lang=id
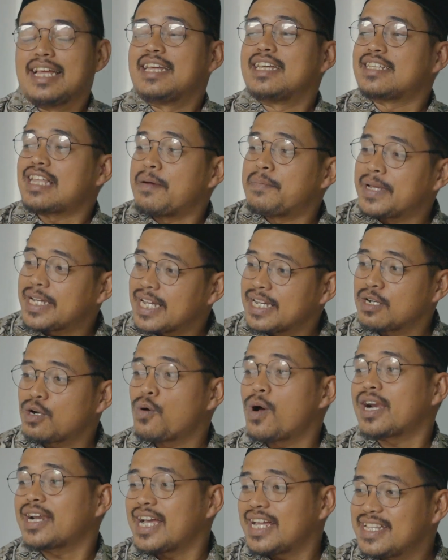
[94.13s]
Ya tapi kan
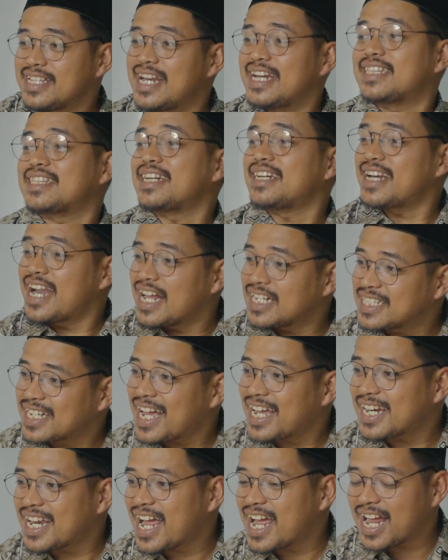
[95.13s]
keluarganya jadi tenang
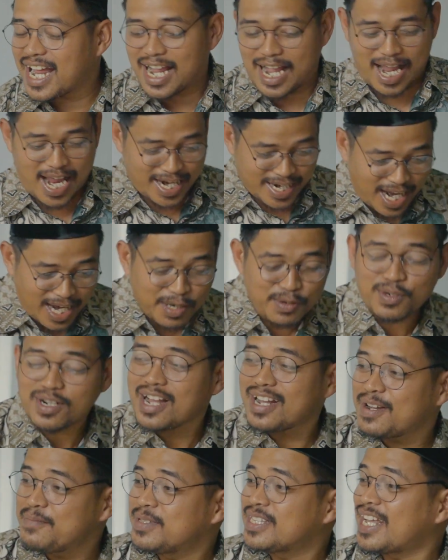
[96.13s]
sekarang. Anaknya udah
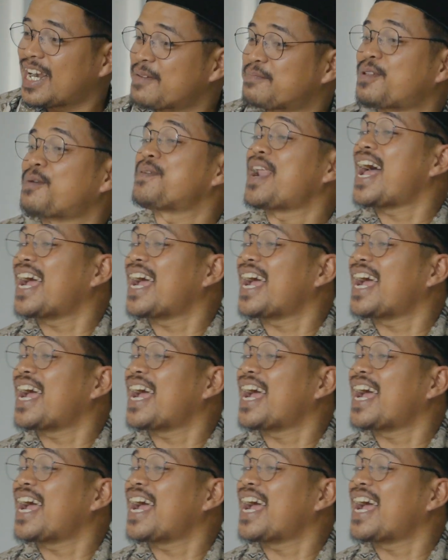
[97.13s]
kagak minta laptop